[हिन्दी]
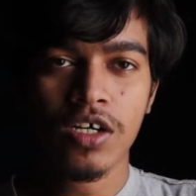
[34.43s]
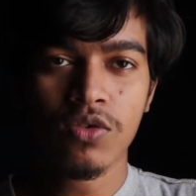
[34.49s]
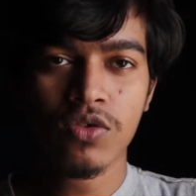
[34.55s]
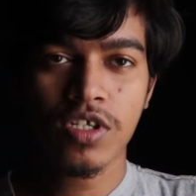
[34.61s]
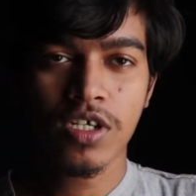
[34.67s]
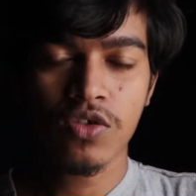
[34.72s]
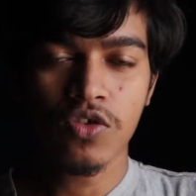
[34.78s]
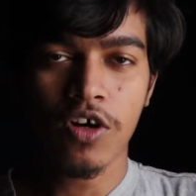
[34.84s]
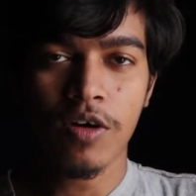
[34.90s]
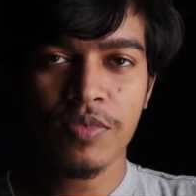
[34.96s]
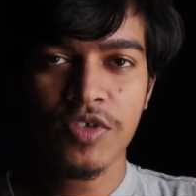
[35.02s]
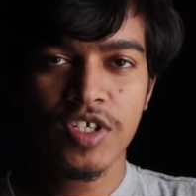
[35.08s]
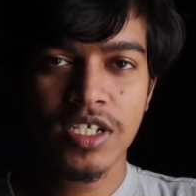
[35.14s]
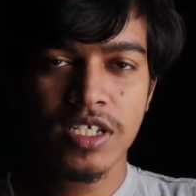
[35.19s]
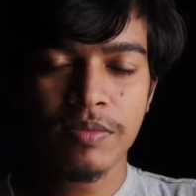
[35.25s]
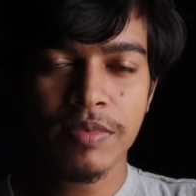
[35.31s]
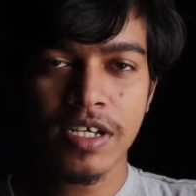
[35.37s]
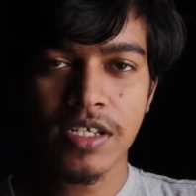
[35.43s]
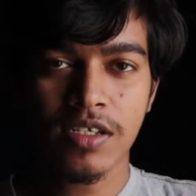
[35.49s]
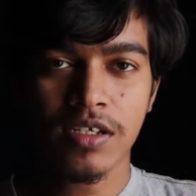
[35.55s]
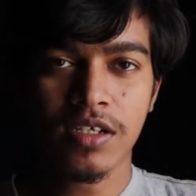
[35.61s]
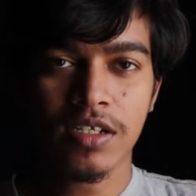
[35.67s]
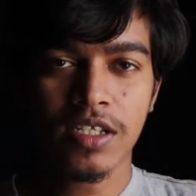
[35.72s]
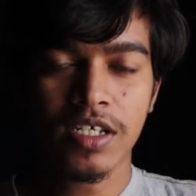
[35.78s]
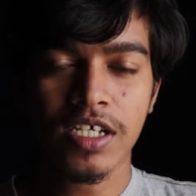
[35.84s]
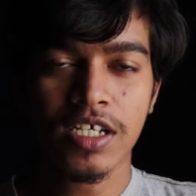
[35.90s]
उसका ऑब्जेक्टिव कैसा
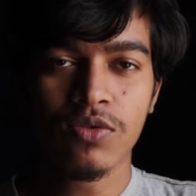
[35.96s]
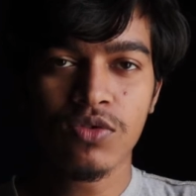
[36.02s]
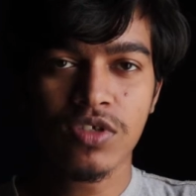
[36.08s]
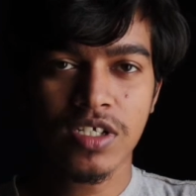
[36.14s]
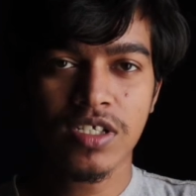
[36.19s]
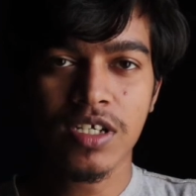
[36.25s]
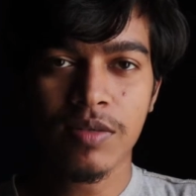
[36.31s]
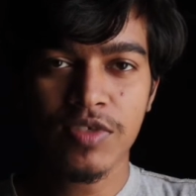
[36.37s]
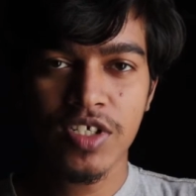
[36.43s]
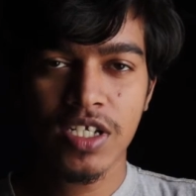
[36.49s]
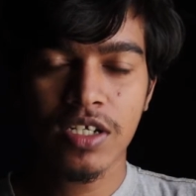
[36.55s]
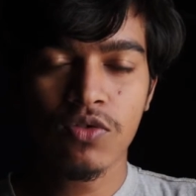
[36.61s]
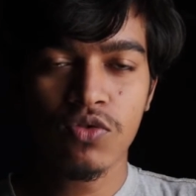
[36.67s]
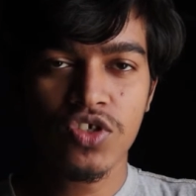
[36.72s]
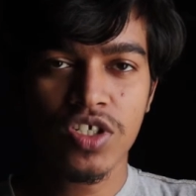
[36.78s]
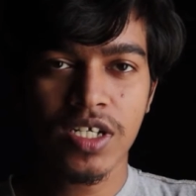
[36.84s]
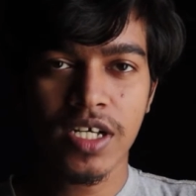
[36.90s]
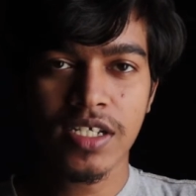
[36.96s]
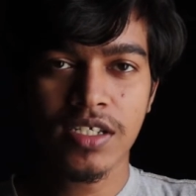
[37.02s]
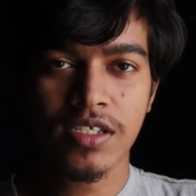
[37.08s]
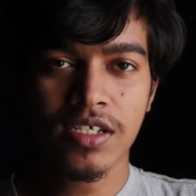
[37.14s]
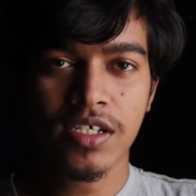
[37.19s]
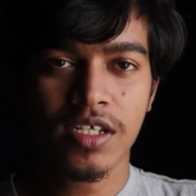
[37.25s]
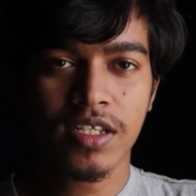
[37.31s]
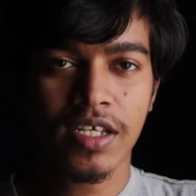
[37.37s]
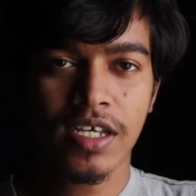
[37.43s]
आता है उसका सब्जेक्टिव क्वेश्चन
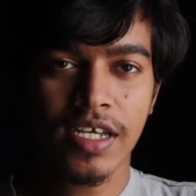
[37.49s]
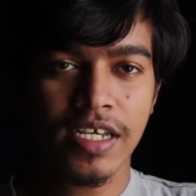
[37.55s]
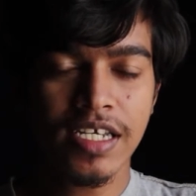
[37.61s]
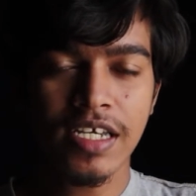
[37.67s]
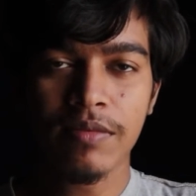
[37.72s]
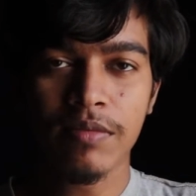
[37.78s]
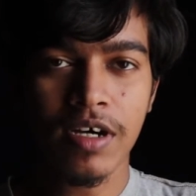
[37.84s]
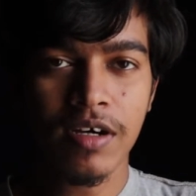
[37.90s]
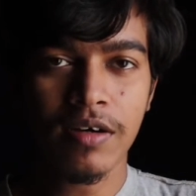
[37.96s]
कैसा आता है ये